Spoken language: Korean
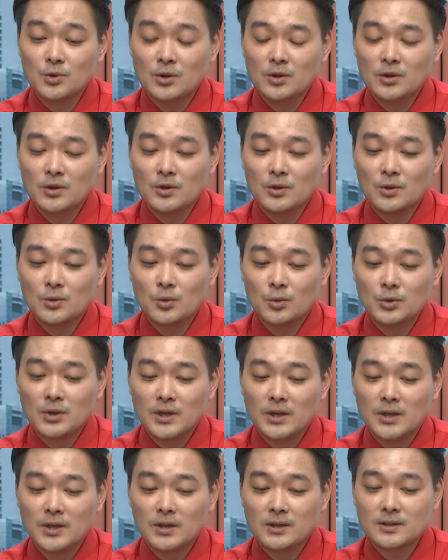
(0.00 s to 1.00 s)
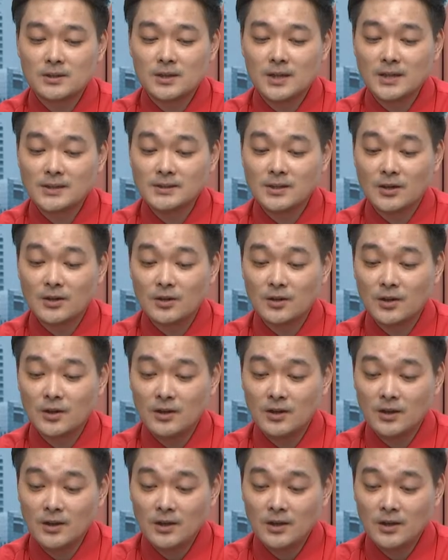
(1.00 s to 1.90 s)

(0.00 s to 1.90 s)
어, 공략을 해서